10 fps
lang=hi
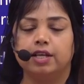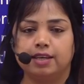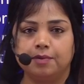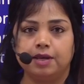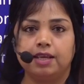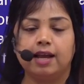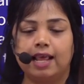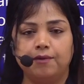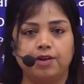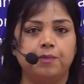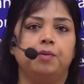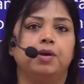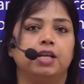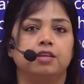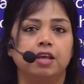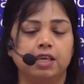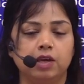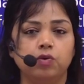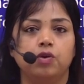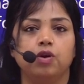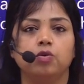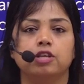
L3 में ही L1 में ही भेज रहे हैं क्यों क्योंकि